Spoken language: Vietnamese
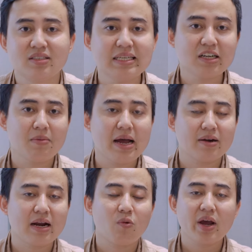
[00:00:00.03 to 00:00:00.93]
Xin chào các
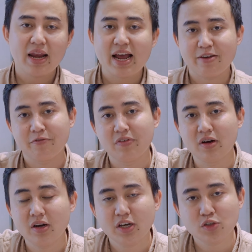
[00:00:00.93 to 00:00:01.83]
bạn đã quay lại
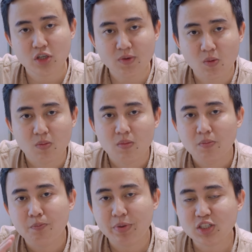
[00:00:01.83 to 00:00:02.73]
với chuyên mục
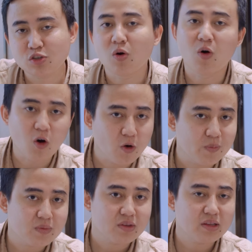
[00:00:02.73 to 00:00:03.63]
Pixel
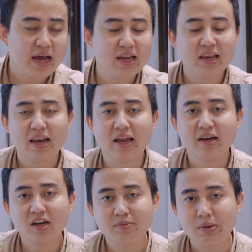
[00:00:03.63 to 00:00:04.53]
Home Đây là
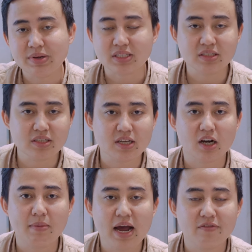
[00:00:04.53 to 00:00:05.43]
nơi mà mình sẽ chia sẻ
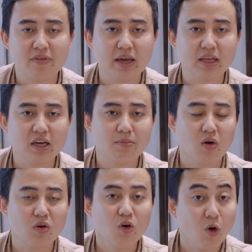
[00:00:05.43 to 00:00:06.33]
với các bạn về những cái
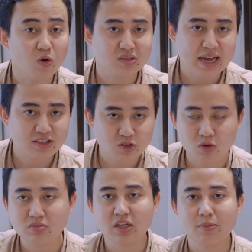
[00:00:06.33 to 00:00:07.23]
món đồ gia
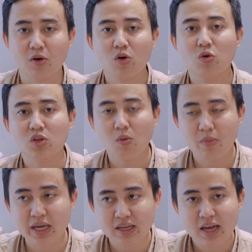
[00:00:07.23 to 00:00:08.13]
dụng, những cái món đồ
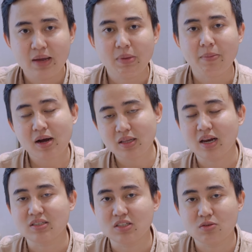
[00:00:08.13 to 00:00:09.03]
thông minh mà các bạn có
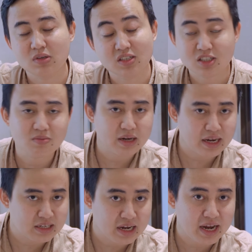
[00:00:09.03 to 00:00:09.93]
thể là sử dụng được trong
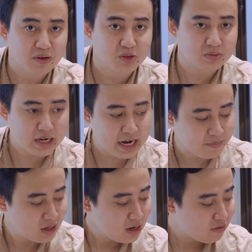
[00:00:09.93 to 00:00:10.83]
căn nhà của chúng
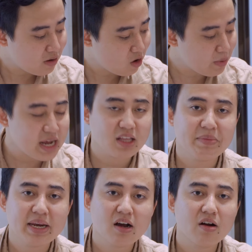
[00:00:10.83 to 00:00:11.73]
ta Và hôm nay
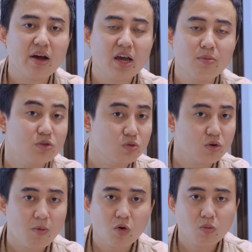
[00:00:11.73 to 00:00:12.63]
thì mình đang có đây một
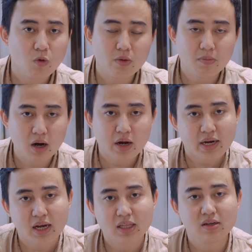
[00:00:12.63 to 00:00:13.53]
chú robot hút bụi
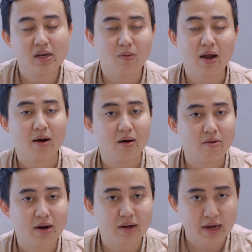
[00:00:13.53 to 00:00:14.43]
mới đến cái thương hiệu là
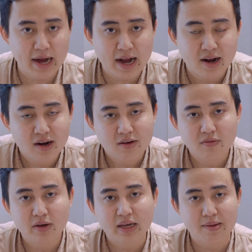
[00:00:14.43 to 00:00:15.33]
Eureka
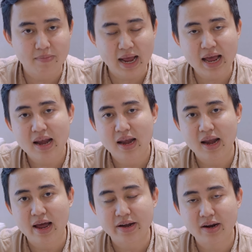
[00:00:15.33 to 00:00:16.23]
với cái mã
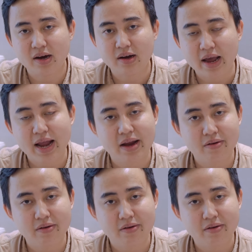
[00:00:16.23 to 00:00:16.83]
là NR800